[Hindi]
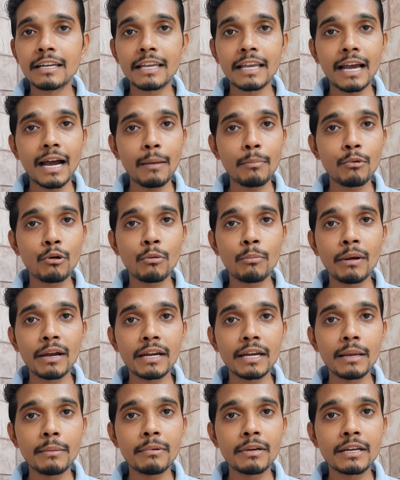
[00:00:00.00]
कि आपको भाई
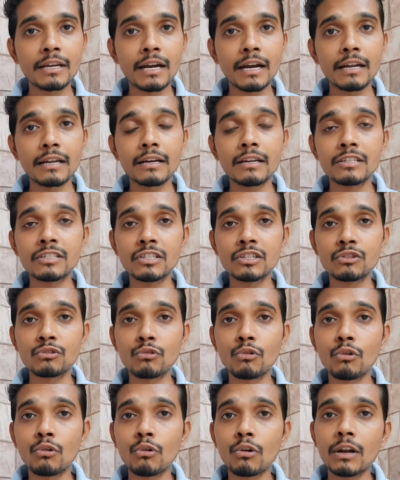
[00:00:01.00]
डेबिट कार्ड अगर
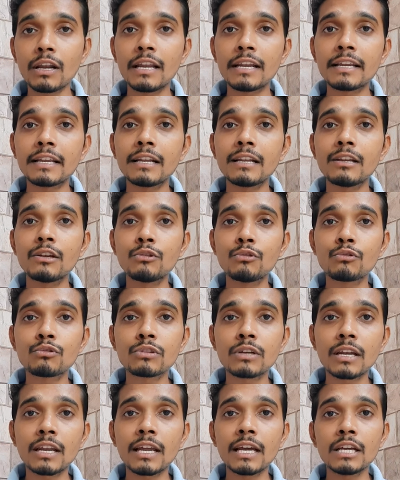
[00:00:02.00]
जिसको ऑनलाइन के लिए यूज़
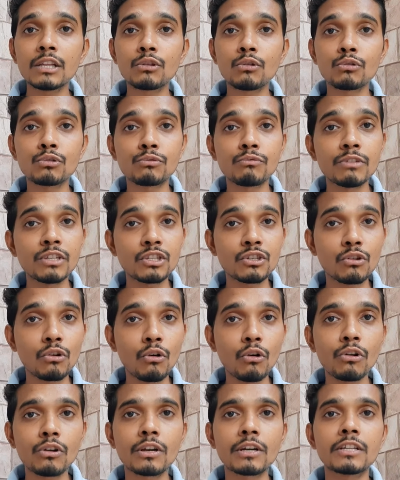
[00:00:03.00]
करना है तो स्विच
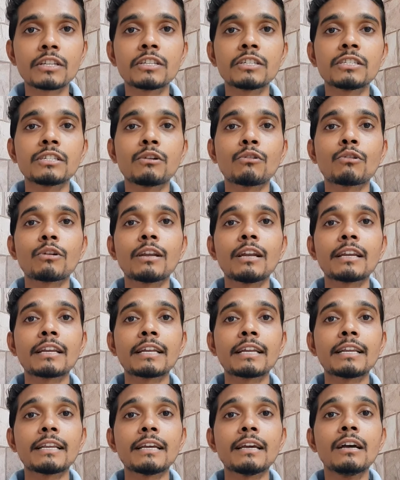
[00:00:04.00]
ऑन कर दीजिए ऑनलाइन के
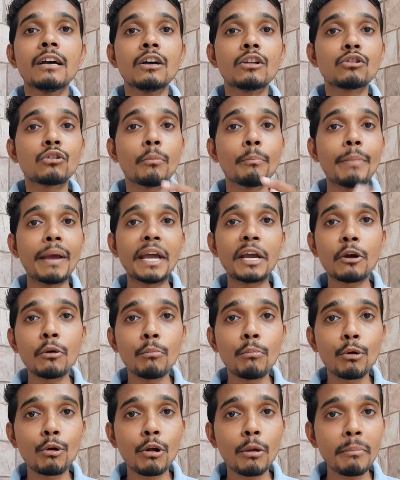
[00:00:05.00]
लिए तो बैंक ऑफ
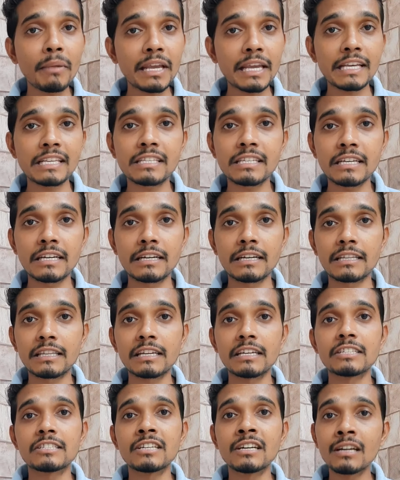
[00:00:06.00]
बड़ौदा में कैसे करते
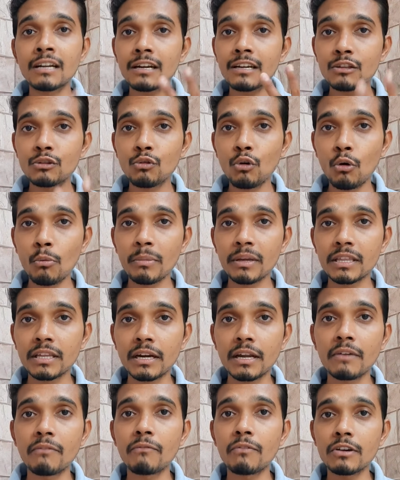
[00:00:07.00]
हैं जनरली दो मेथड
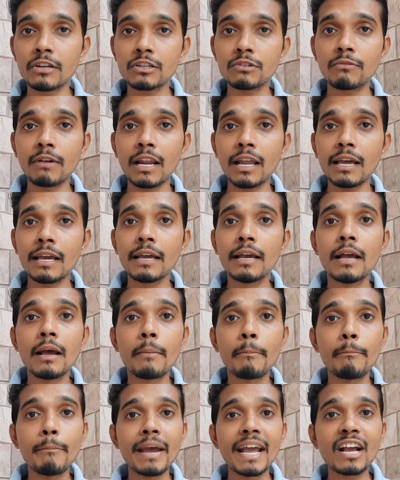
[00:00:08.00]
है फर्स्ट वाला है
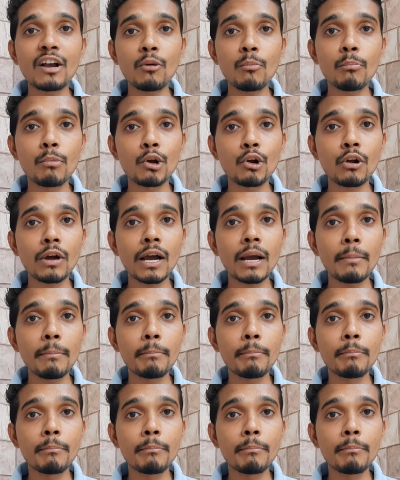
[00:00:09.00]
बैंक ऑफ बड़ौदा का